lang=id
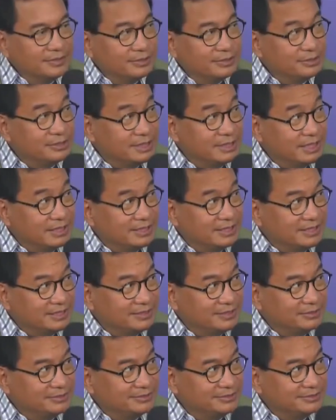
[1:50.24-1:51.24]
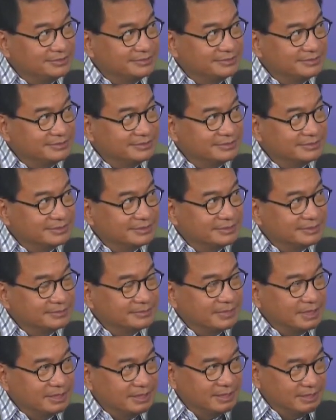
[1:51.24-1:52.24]
virusnya di situ. Iya.
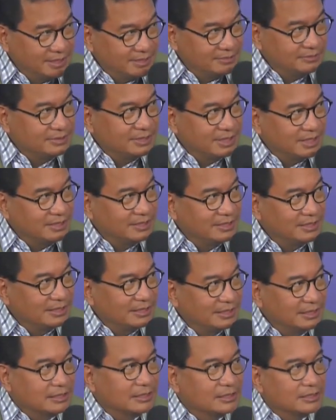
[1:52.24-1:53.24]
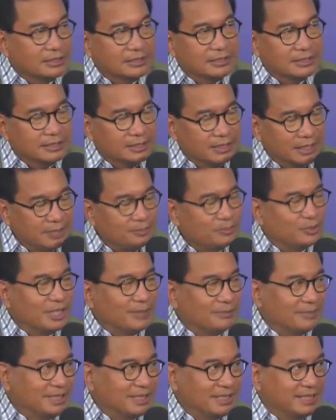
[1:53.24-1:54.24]
Berarti dia sudah dia
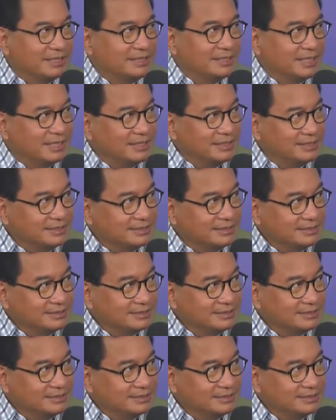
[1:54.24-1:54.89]
bukan penderita.